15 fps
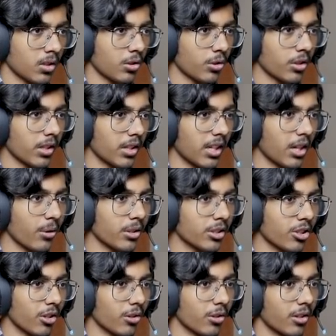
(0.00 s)
ओके नाउ
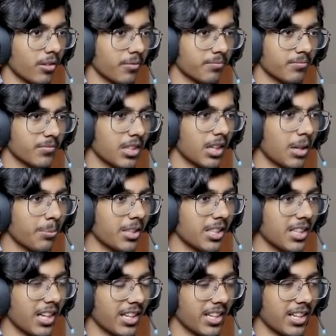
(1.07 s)
इट्स ऑल गुड अब
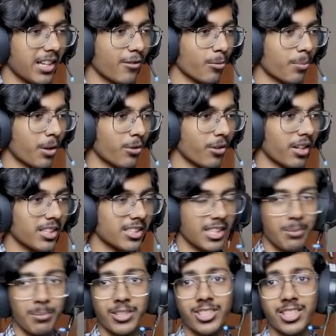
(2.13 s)
ठीक है यार वो बाउंड्री
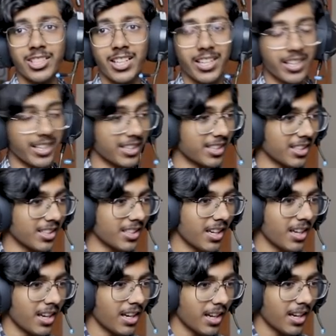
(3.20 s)
सही में अच्छी नहीं लग रही थी
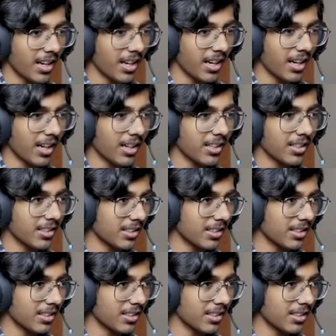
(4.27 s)
एंड